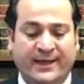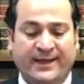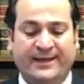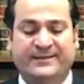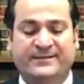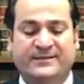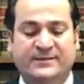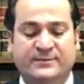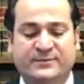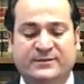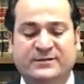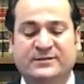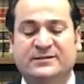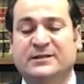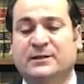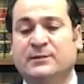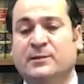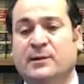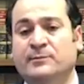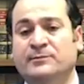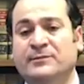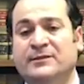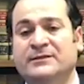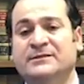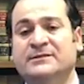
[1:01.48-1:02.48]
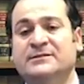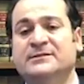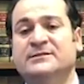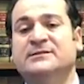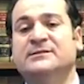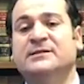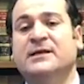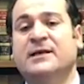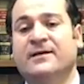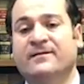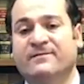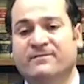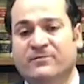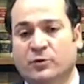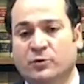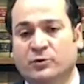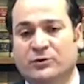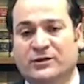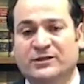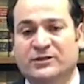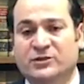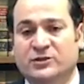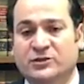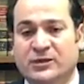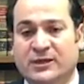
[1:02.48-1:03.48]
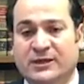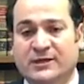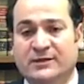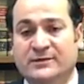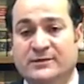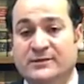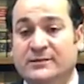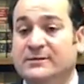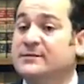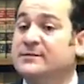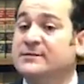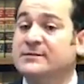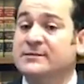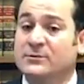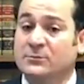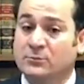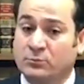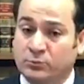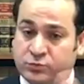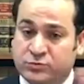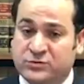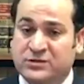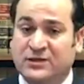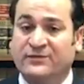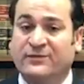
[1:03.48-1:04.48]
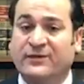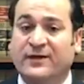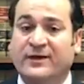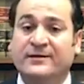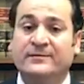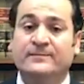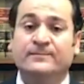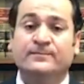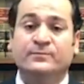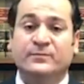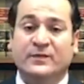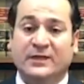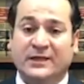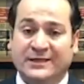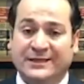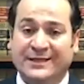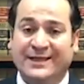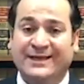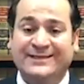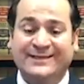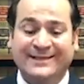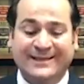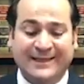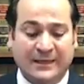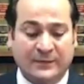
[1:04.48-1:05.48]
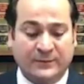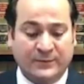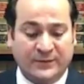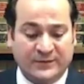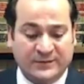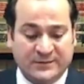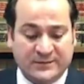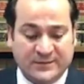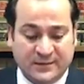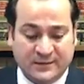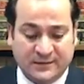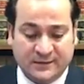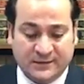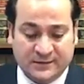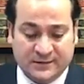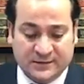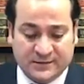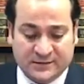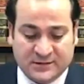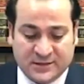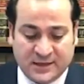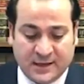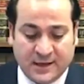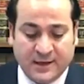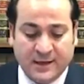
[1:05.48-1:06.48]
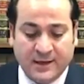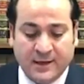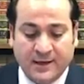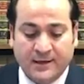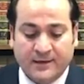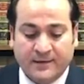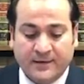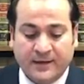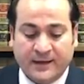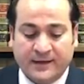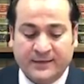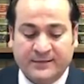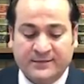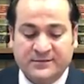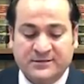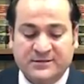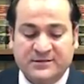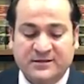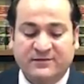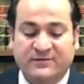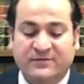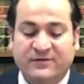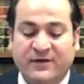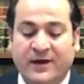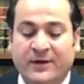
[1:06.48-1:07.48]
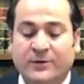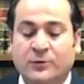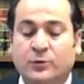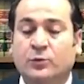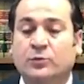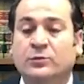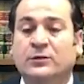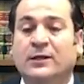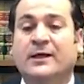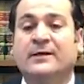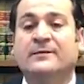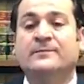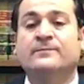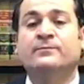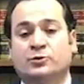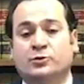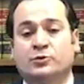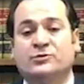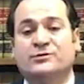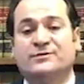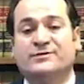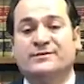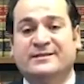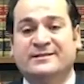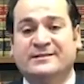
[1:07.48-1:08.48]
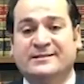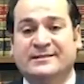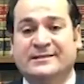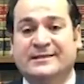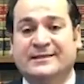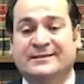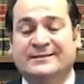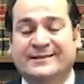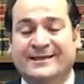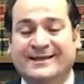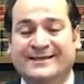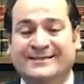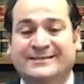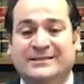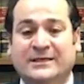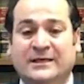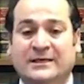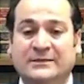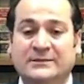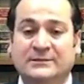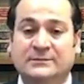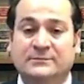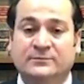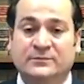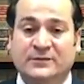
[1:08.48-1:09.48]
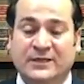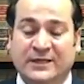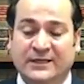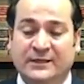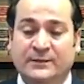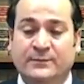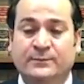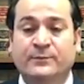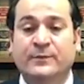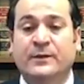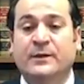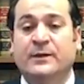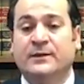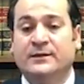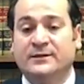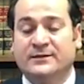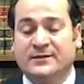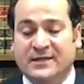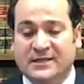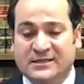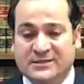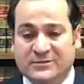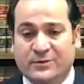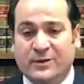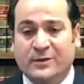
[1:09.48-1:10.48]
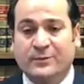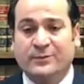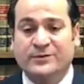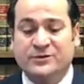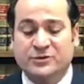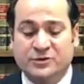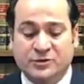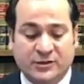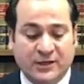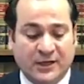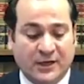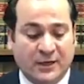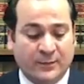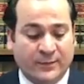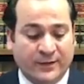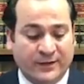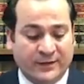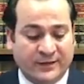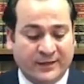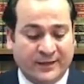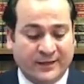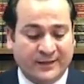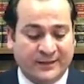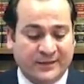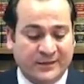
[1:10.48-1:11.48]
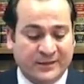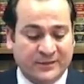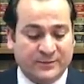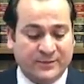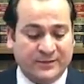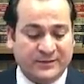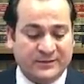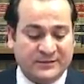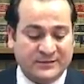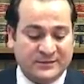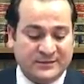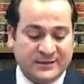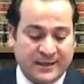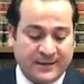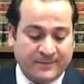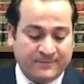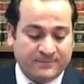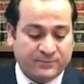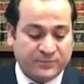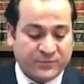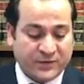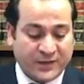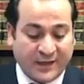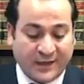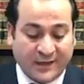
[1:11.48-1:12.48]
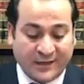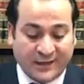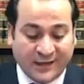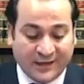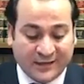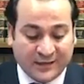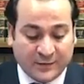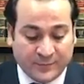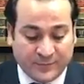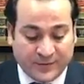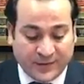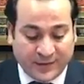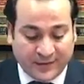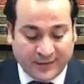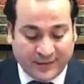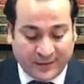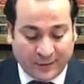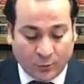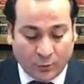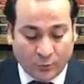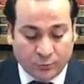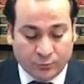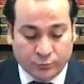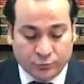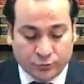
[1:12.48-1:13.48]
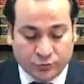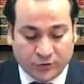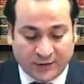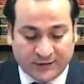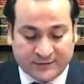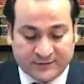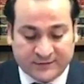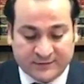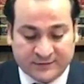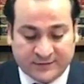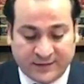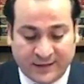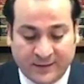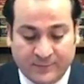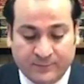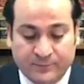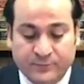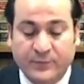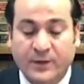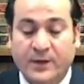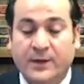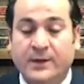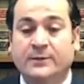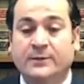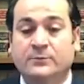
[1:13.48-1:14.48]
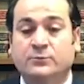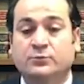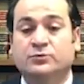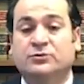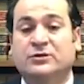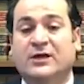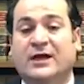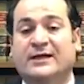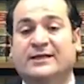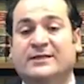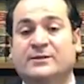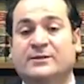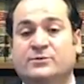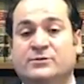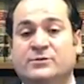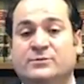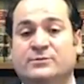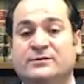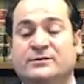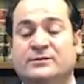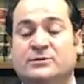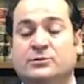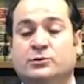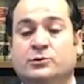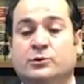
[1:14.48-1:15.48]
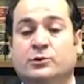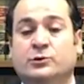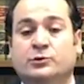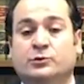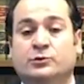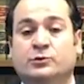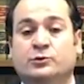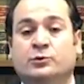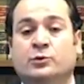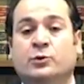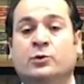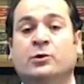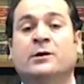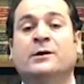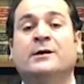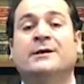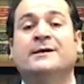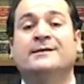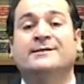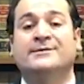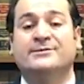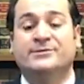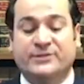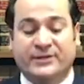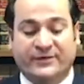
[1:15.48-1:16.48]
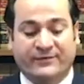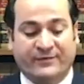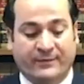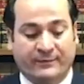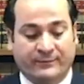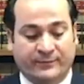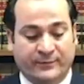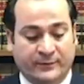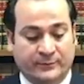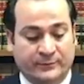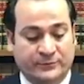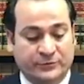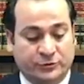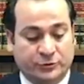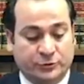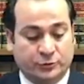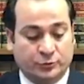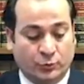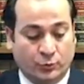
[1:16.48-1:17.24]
eğitiminizi tamamladınız ve ülke dışına gittiniz. Bu sefer ileride gelmek istediğinizde elinizde var olan turist vizesiyle tekrar gelip gezme amacıyla Amerika'ya girmenizde herhangi bir engel olmayacaktır deyip bu takipçimizin sorusunu cevaplamış